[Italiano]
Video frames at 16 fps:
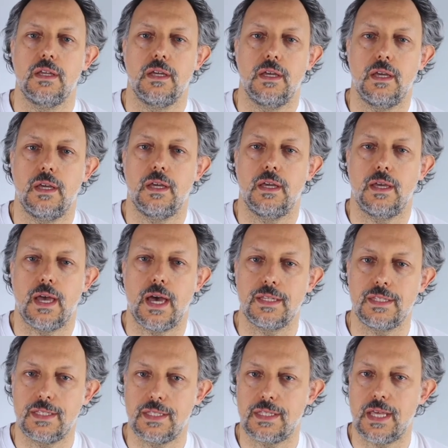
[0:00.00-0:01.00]
eh, a
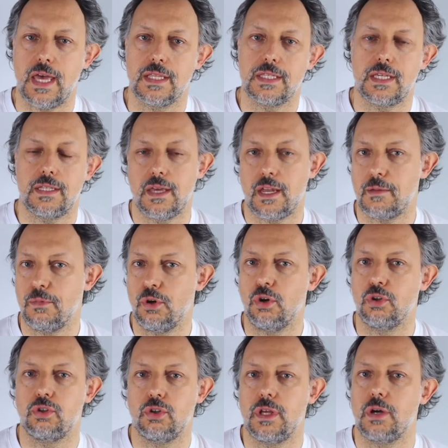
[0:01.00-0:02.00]
distanza, da
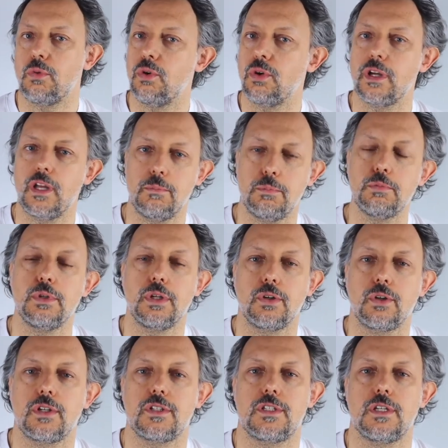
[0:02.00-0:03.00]
remoto, da quello che è il
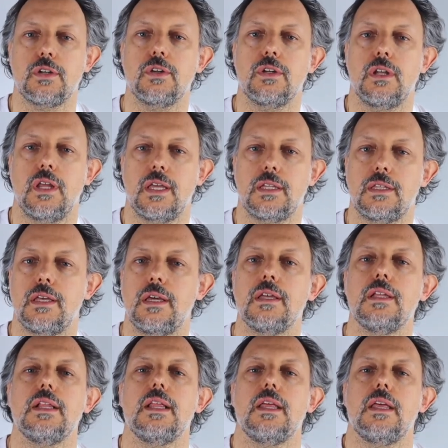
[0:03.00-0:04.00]
pubblico che si
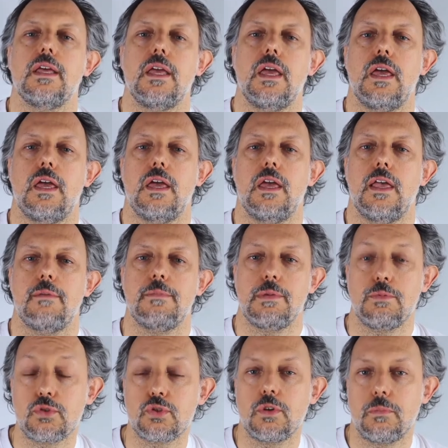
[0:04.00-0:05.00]
connette, eh,
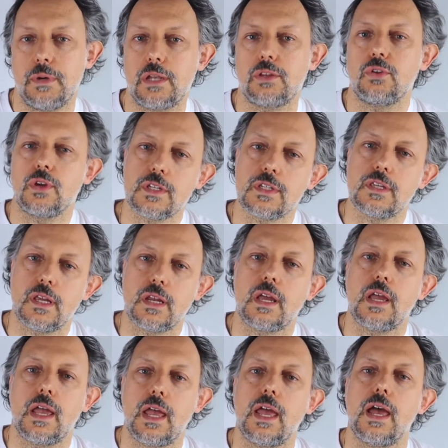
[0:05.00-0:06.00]
abbiamo scoperto
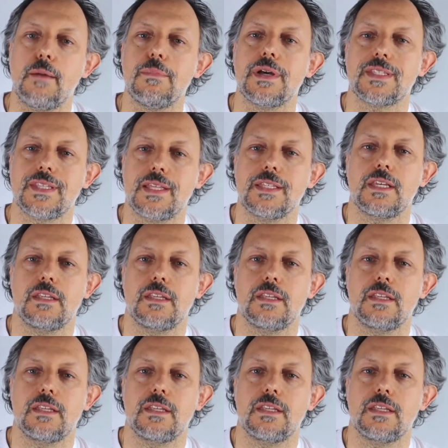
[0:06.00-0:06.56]
essere abbastanza